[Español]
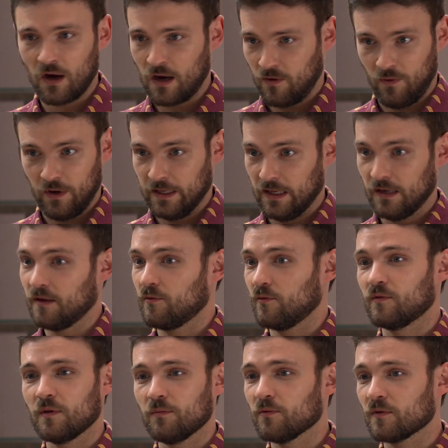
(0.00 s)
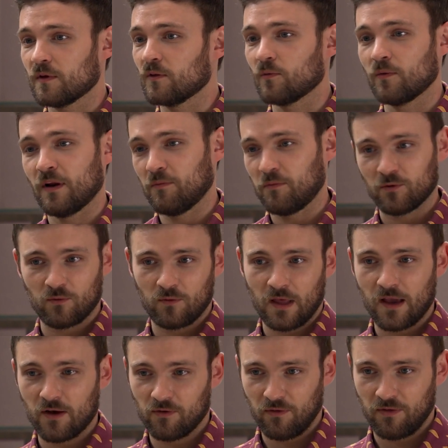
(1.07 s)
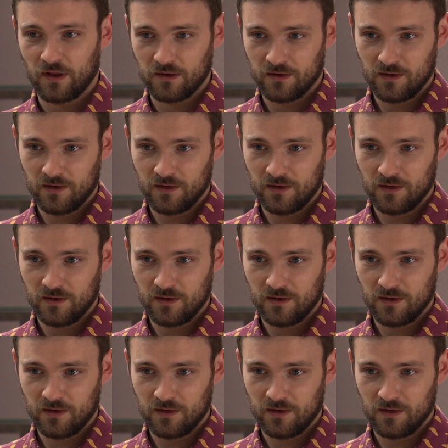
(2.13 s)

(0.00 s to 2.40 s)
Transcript: a cualquiera de esos tipos que tuve la oportunidad de conocer.